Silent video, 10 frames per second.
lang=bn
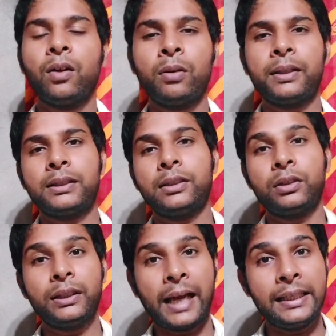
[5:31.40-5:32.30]
কনভার্সেশন
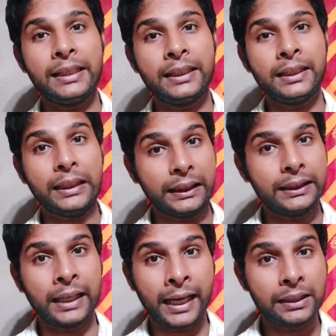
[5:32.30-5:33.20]
যদি নাইনটির
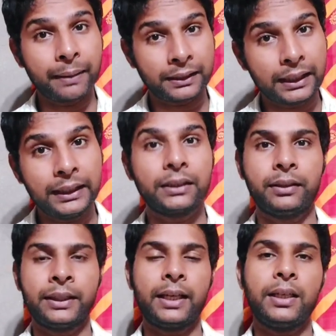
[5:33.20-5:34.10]
নিচে নাইনটি পার্সেন্টের নিচে
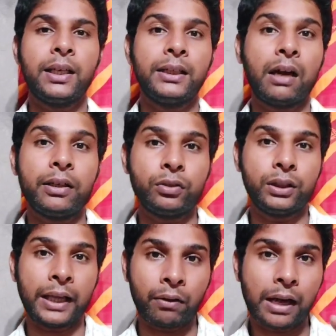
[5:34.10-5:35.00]
হয়ে যায় তাহলে যদি
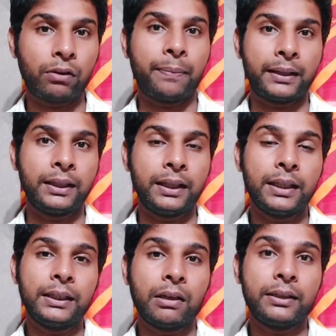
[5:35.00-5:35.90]
তেরো টাকা করে পাচ্ছিলে
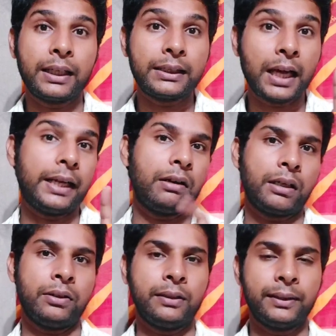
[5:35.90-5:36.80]
তাহলে সেটা সাড়ে এগারো
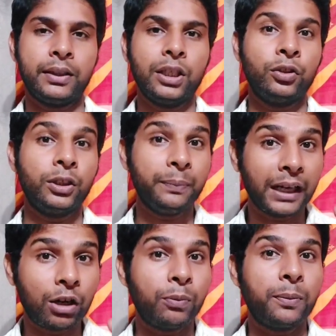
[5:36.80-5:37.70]
টাকা হয়ে যাবে যদি
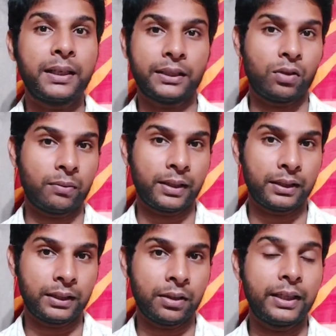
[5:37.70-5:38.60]
বিরানব্বই পার্সেন্ট
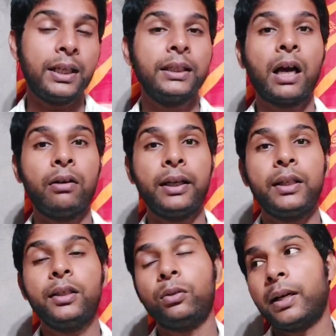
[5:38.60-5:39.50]
কনভার্সেশন হয় তাহলে
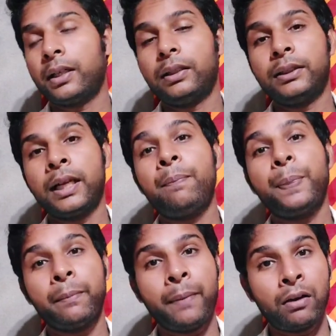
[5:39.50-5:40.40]
তোমার সেটা
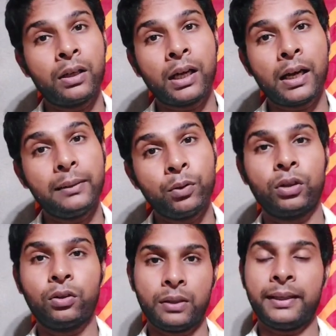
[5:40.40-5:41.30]
বারো টাকায়
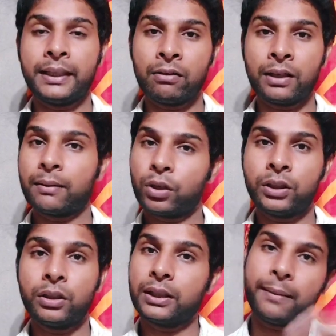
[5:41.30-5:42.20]
পরিণত হয়ে যাবে মানে তেরো টাকা বক্স
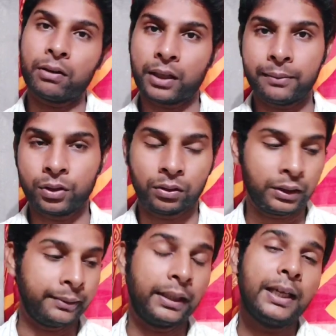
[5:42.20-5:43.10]
ছিল সেটা বারো টাকায় পরিণত
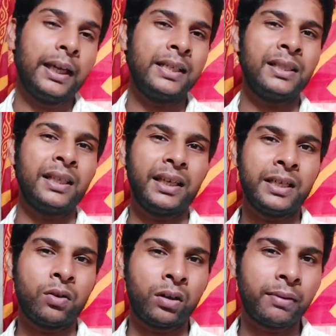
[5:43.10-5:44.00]
হয়ে যাবে এই যে এই
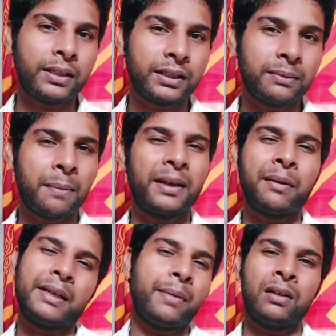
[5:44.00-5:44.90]
কনভার্সেশন ব্যাপারটা
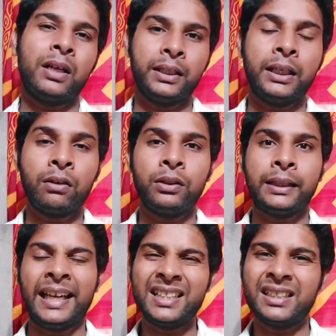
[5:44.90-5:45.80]
আমাকে ভালো লাগেনি কারণ
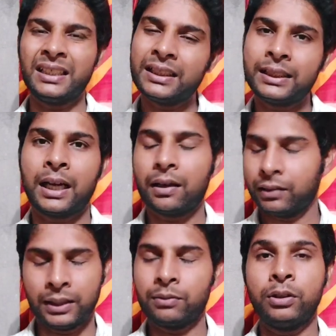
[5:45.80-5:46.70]
গেস্ট নিচ্ছে না
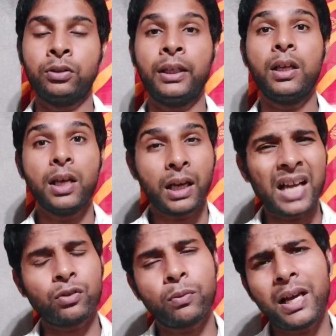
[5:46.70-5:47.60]
গেস্ট বলছি সরি
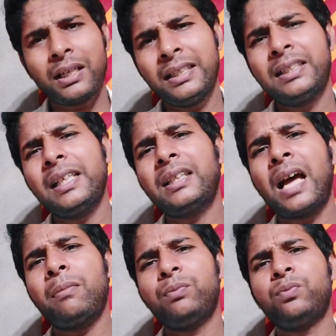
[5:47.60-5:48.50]
কাস্টমার নিজে
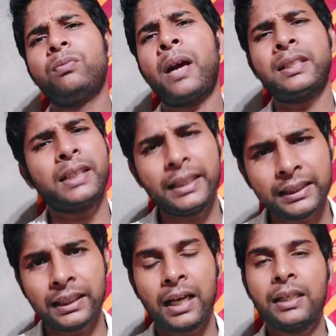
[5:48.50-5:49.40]
তার পার্সেলটা
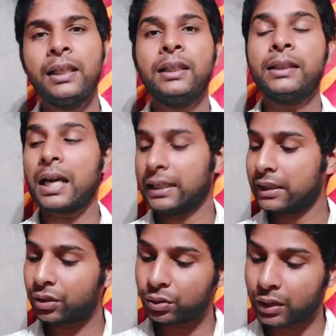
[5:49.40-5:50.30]
নিচ্ছে না তার
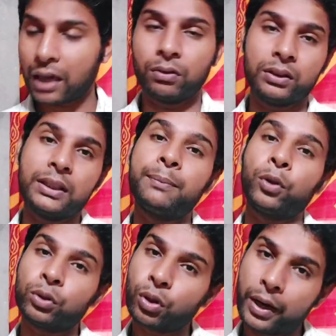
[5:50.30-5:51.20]
নিজস্ব কারণ সে
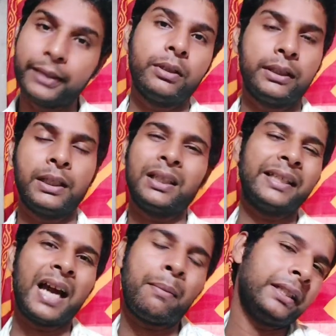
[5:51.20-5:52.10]
পছন্দ হয়নি বলে নিচ্ছে না
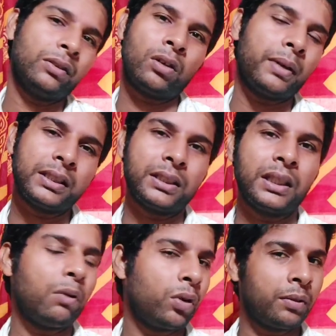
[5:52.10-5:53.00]
তাতে আমাদের কনভার্সেশন
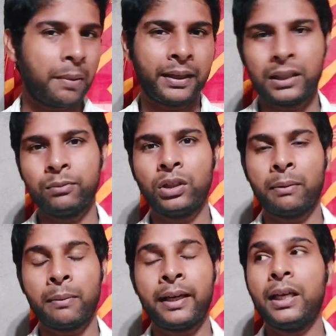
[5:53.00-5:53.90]
ডাউন হওয়ার ব্যাপারটা ঠিক বুঝলাম
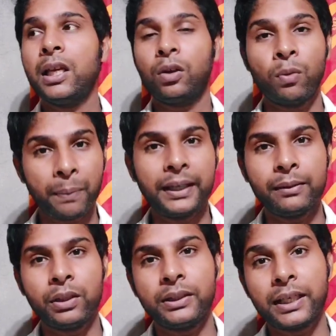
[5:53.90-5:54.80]
না মানে কোম্পানি কি
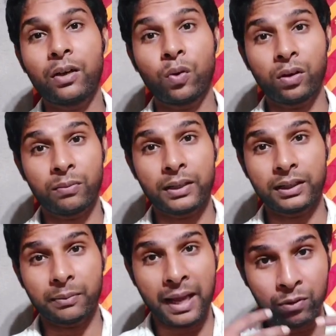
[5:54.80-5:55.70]
বলছে না
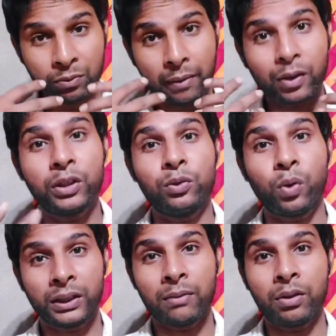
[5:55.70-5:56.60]
কনভার্সেশন মানে এমনভাবে কিছু
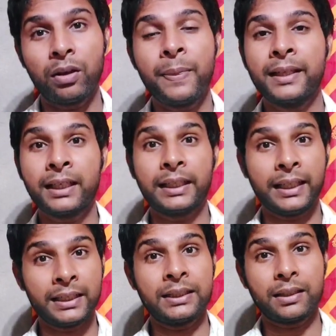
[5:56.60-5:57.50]
কথা বলো যাতে
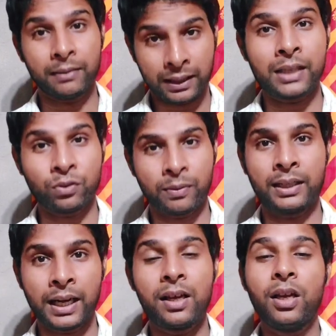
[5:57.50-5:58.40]
গেস্ট
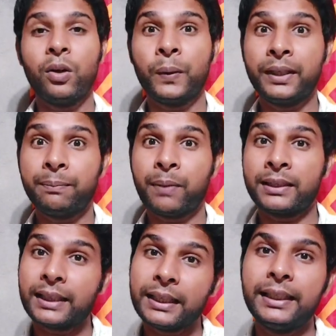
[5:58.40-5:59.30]
কাস্টমারটা ওই
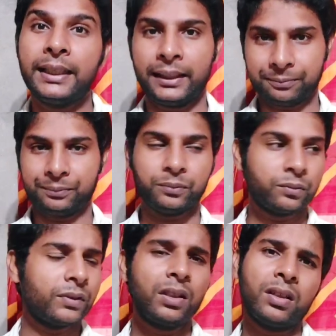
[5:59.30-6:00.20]
পার্সেলটা নিয়ে নেয়
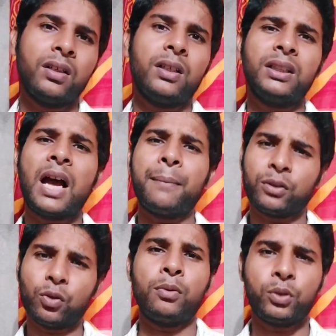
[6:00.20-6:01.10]
তা আমরা
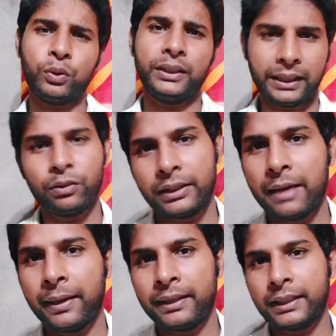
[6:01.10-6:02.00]
তো অবশ্যই সেটা তো চাই
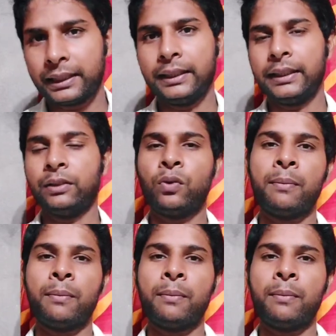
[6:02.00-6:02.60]
পার্সেলটা নিয়ে নে কিন্তু